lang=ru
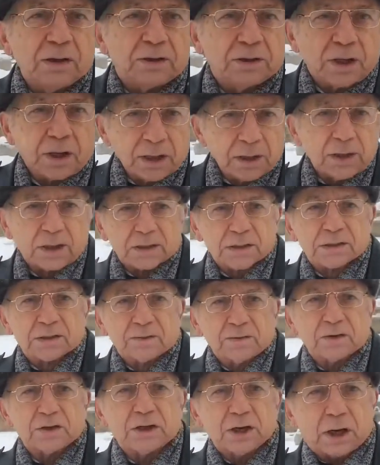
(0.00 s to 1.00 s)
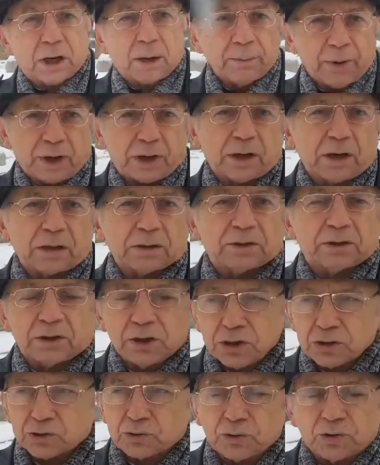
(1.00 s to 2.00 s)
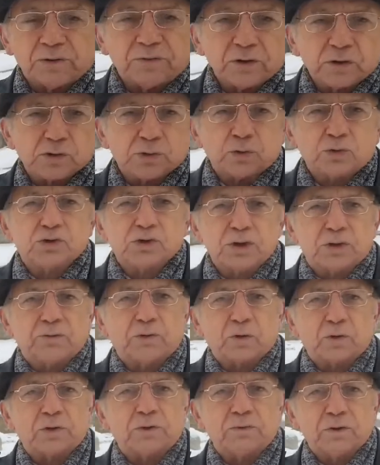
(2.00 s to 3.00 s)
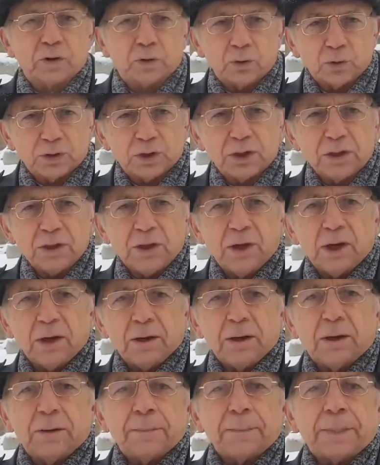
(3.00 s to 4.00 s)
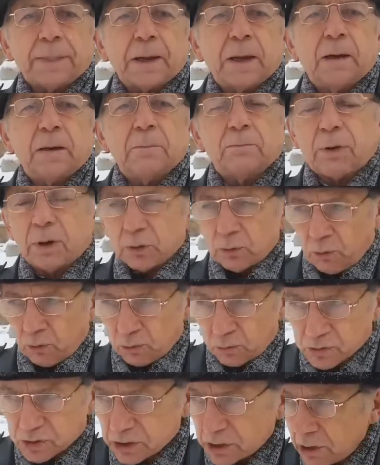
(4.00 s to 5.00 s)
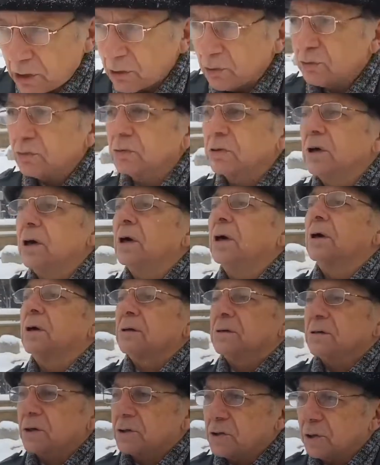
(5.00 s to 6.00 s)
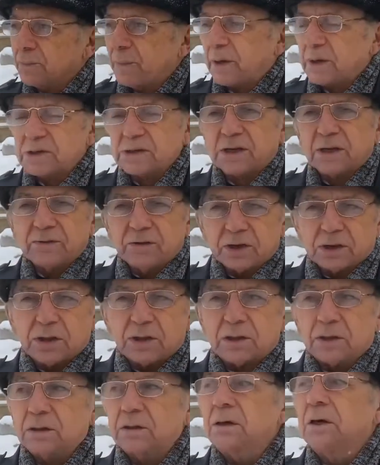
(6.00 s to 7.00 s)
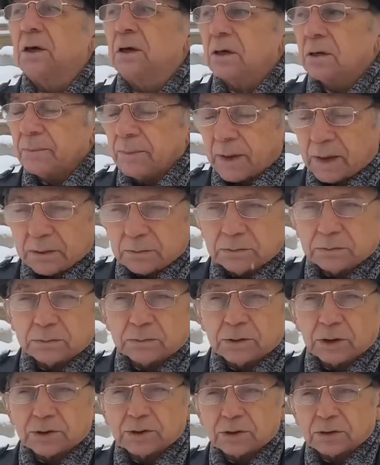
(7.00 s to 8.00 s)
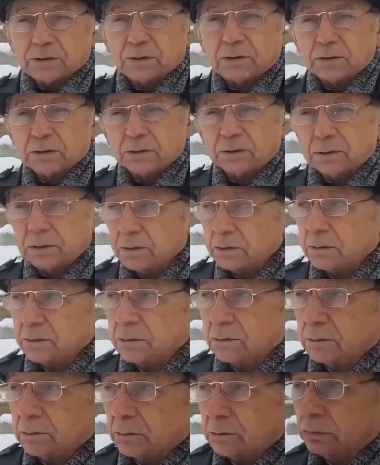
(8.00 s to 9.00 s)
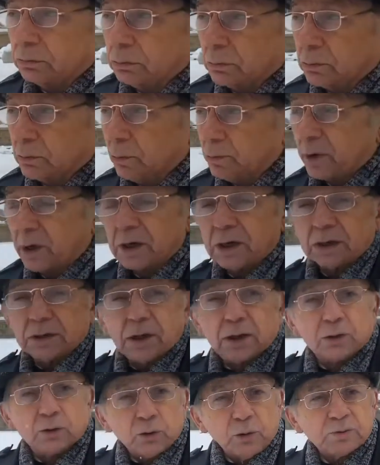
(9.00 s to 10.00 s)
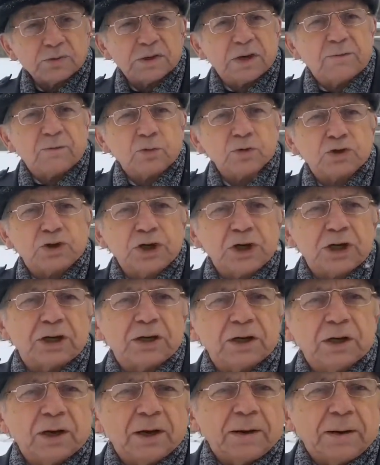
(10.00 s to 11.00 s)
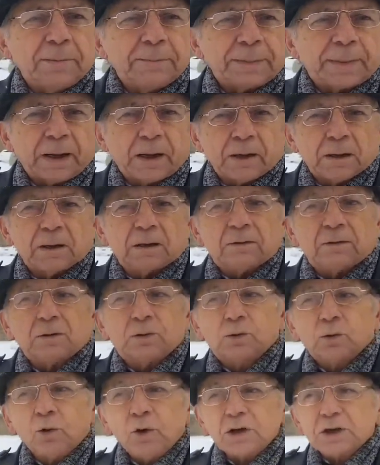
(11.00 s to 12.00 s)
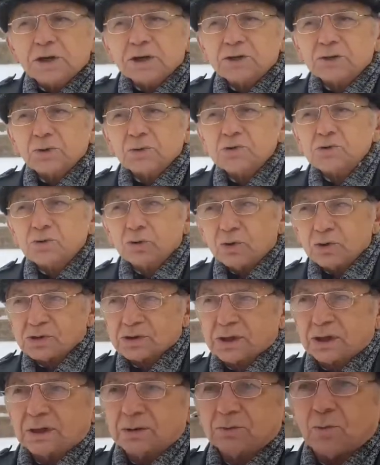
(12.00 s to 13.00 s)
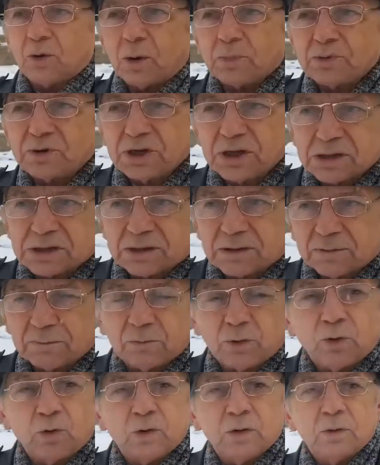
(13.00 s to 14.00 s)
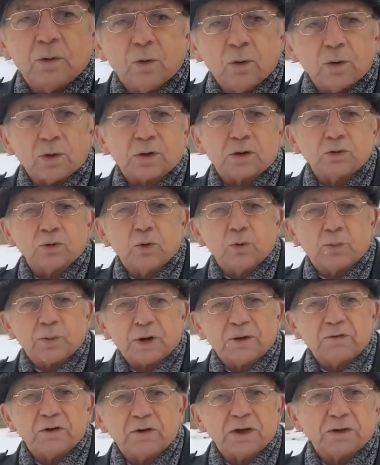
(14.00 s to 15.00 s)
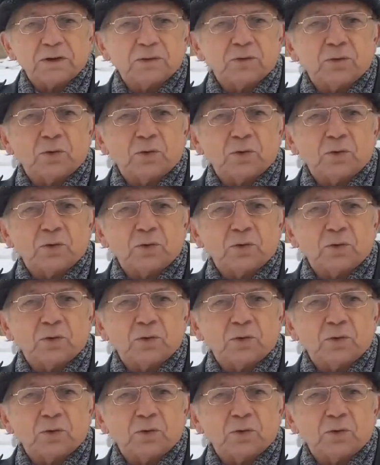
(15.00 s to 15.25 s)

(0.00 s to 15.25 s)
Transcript: 13 декабря 1904 года. Это если по новому стилю. По новому стилю, значит, представители э, значит, э, губернатора Томска вручили только что созданному общественному органу управления